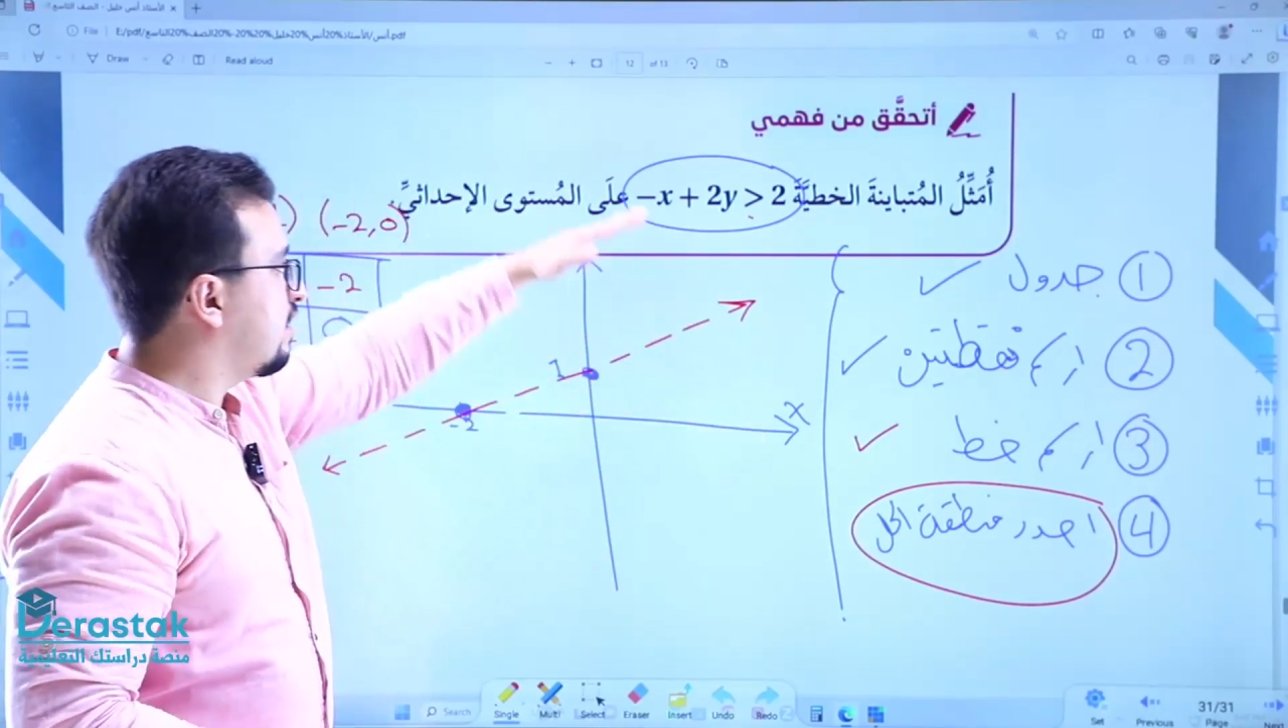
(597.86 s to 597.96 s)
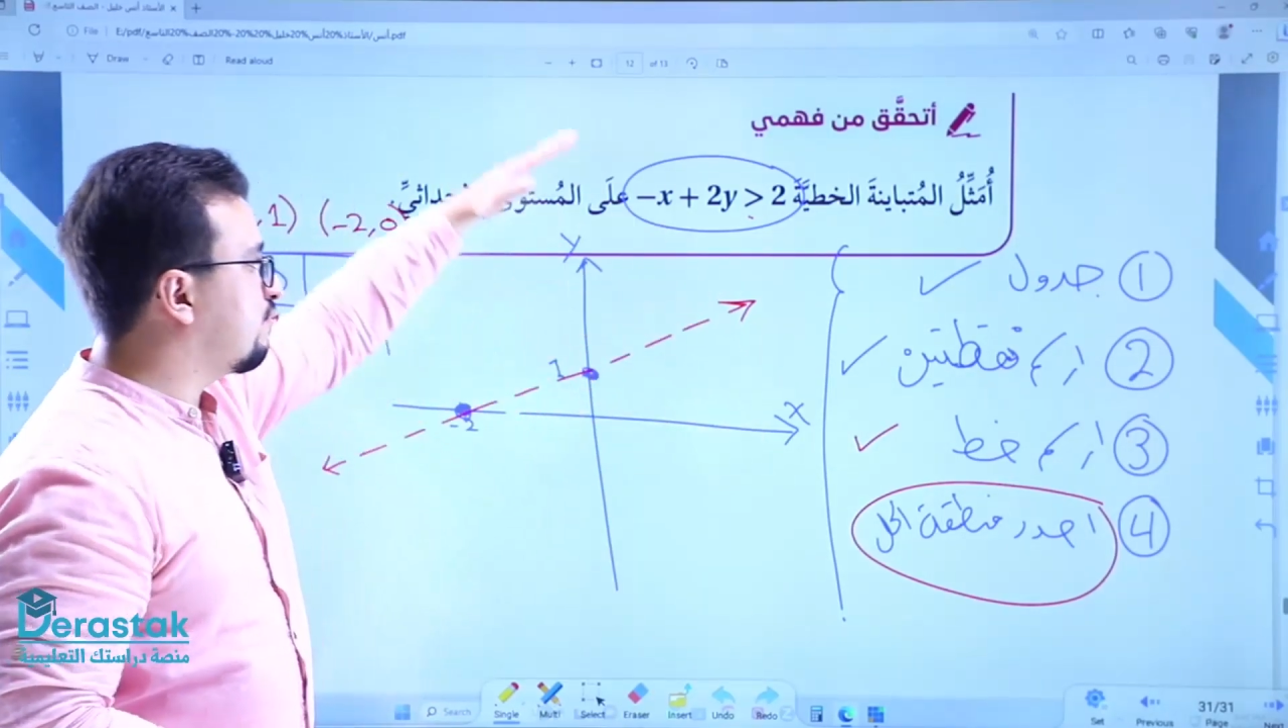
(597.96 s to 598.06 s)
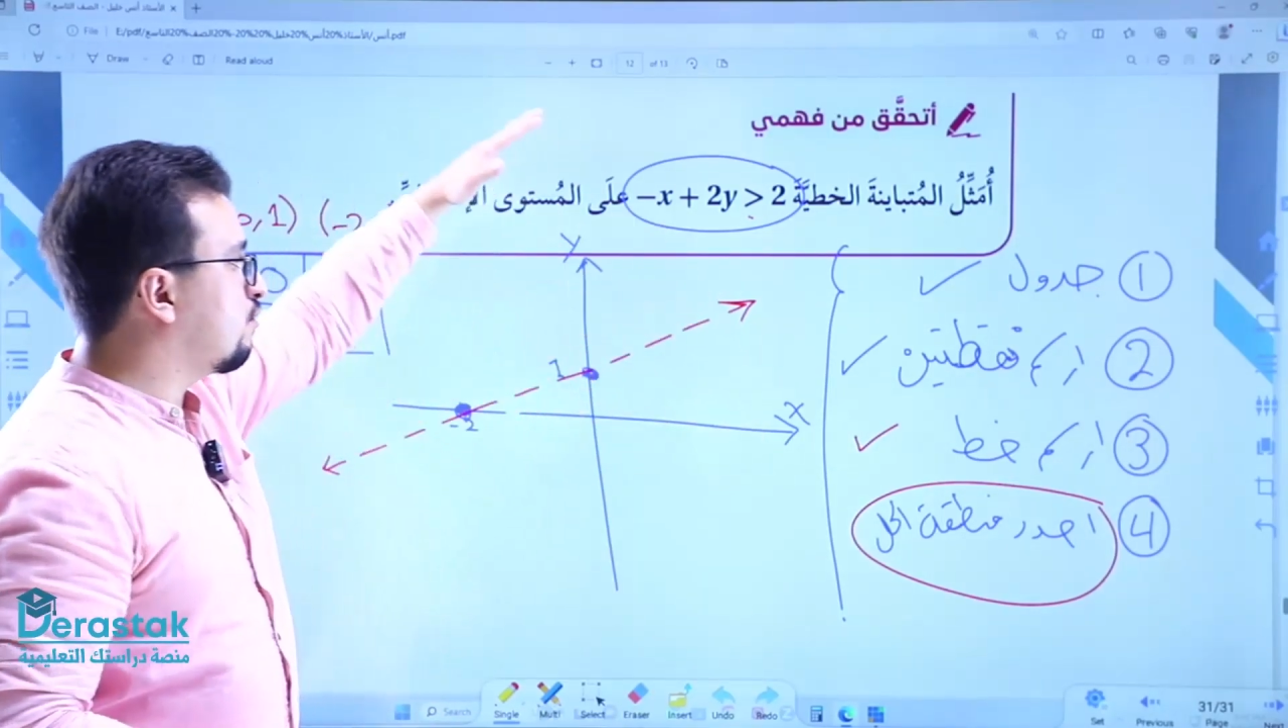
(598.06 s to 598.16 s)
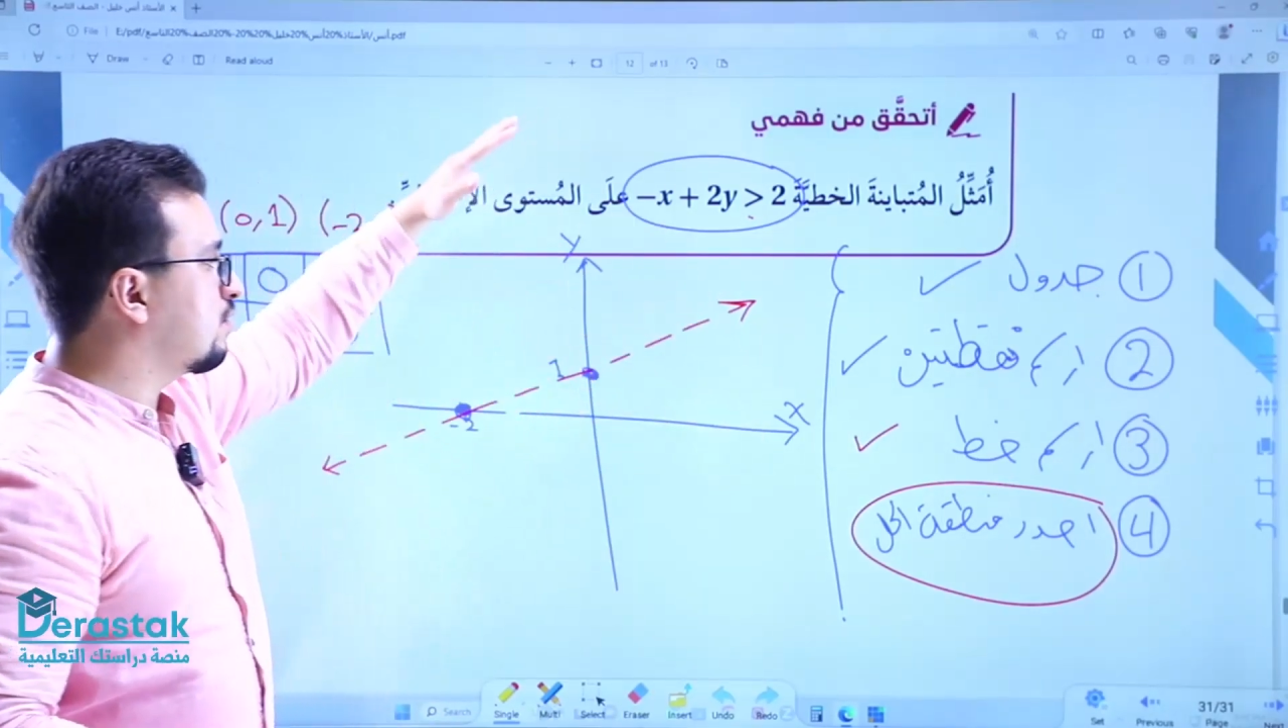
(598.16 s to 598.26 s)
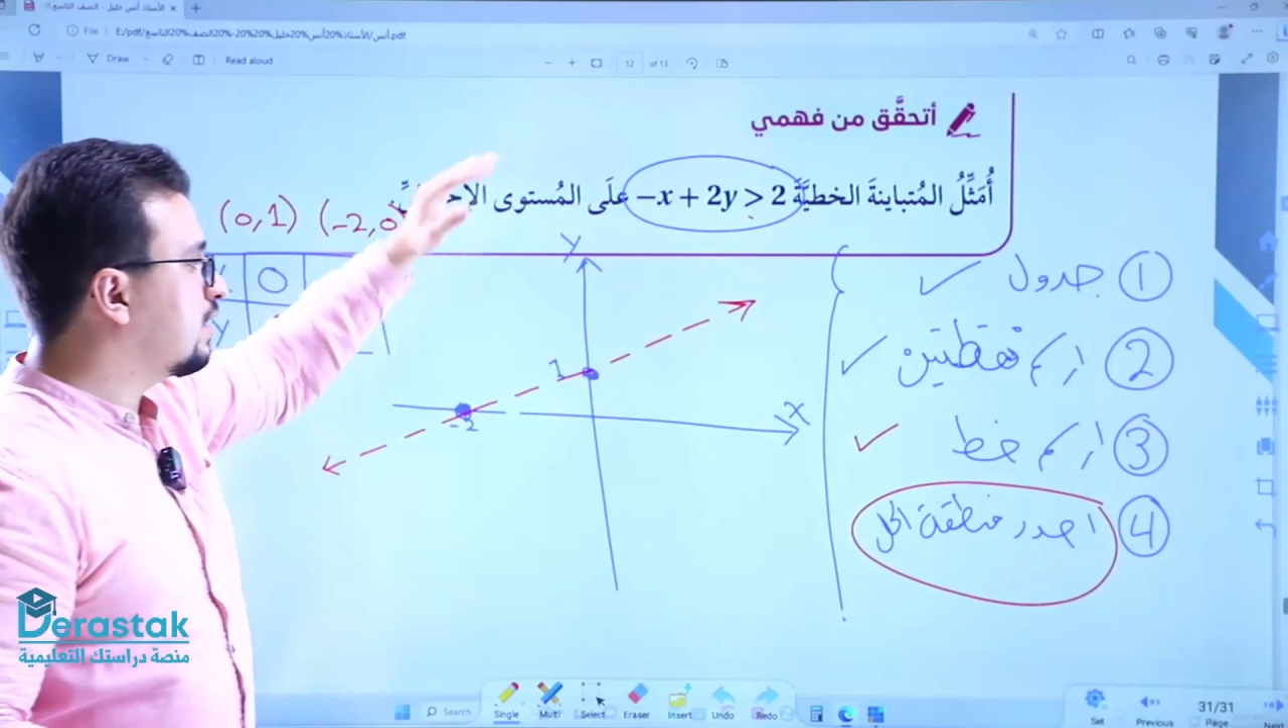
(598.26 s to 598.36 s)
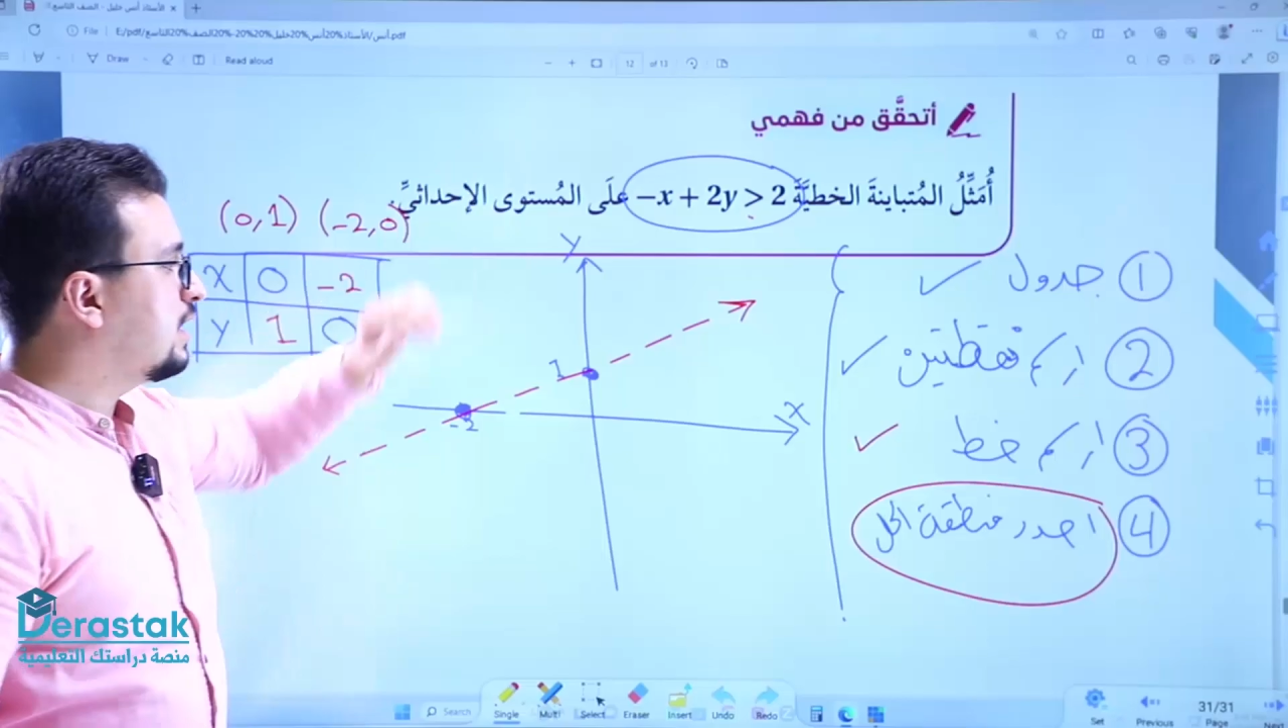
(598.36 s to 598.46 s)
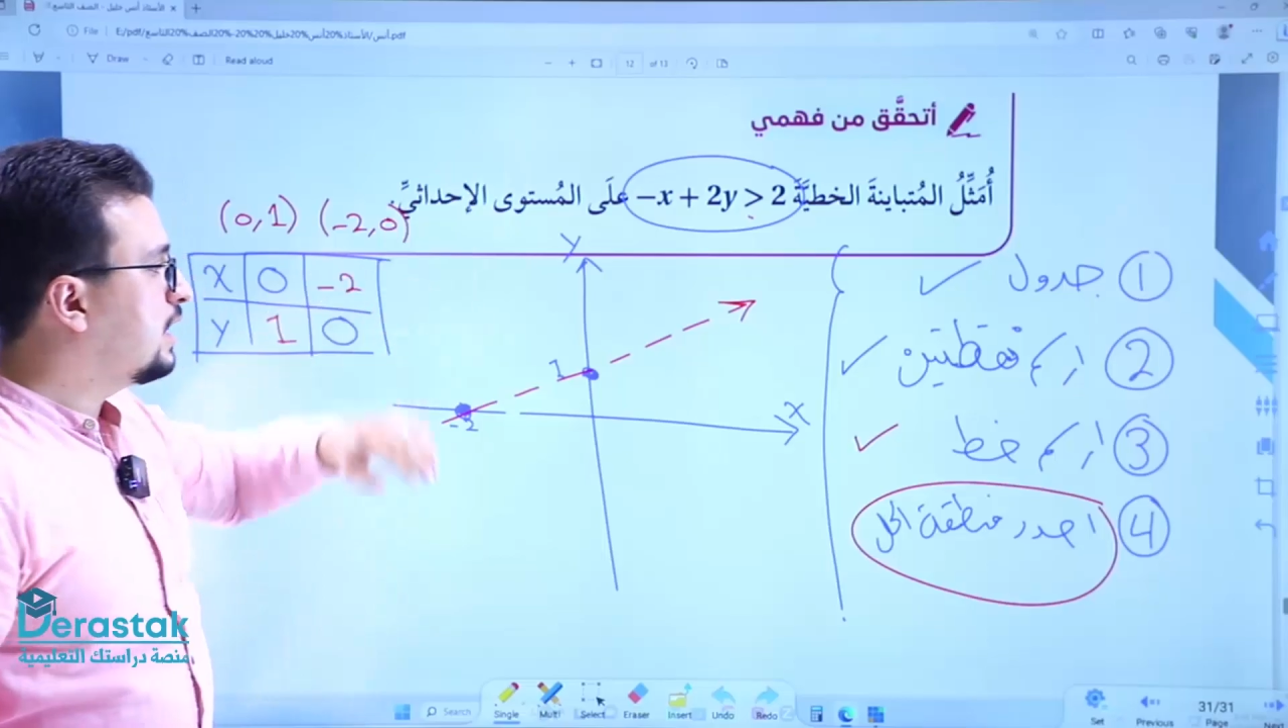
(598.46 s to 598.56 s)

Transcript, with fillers: اللي فوق